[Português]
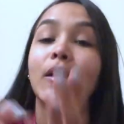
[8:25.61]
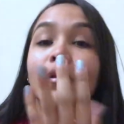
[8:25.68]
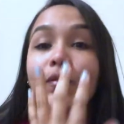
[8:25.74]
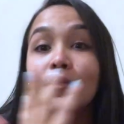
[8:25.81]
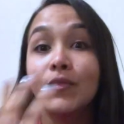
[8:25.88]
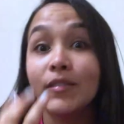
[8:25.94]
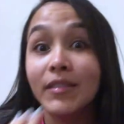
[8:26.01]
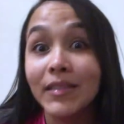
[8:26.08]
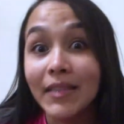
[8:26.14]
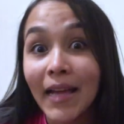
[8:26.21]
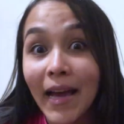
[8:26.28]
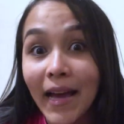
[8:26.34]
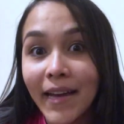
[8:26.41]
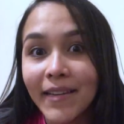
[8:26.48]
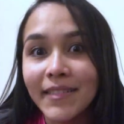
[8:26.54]
fui
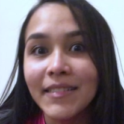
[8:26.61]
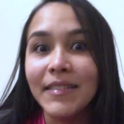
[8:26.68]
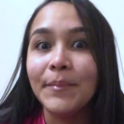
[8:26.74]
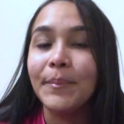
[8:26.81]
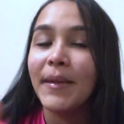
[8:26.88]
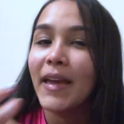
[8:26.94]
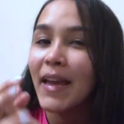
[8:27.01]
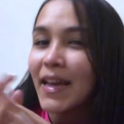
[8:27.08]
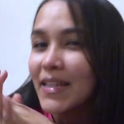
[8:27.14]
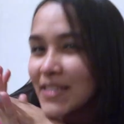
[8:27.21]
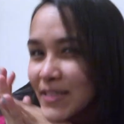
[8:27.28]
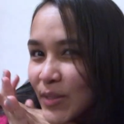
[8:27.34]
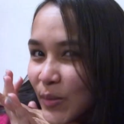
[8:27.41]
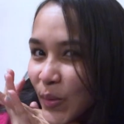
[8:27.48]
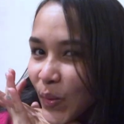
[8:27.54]
lá, limpei a
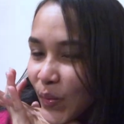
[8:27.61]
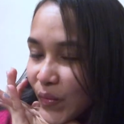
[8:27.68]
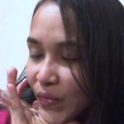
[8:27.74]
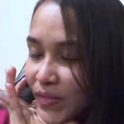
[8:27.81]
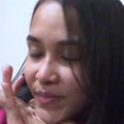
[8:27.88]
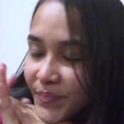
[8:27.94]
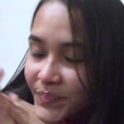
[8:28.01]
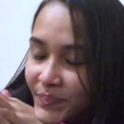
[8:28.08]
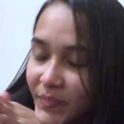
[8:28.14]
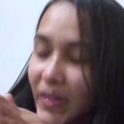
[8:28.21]
casa nova.